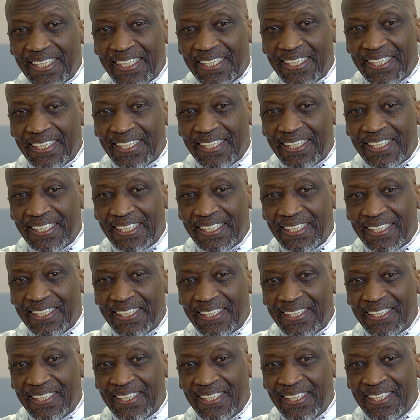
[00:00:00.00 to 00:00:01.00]
est
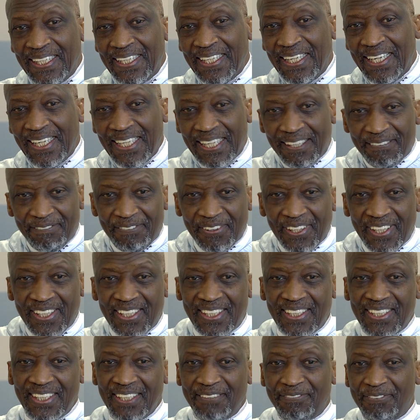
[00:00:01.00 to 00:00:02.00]
un
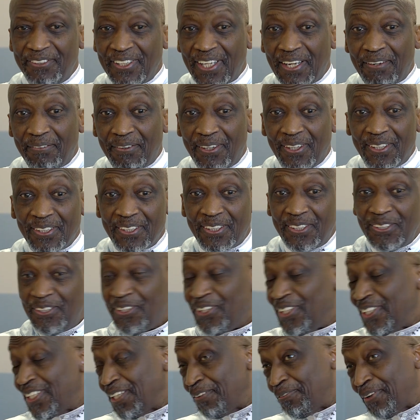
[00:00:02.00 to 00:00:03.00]
enfant et finalement qui
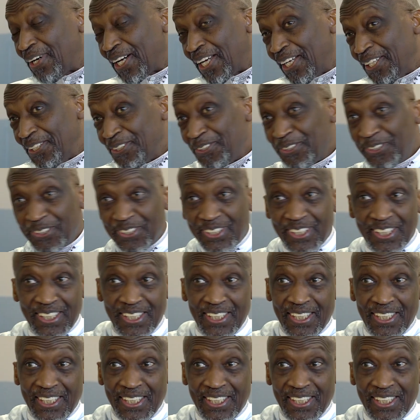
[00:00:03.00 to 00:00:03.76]
ne retient pas grand-chose.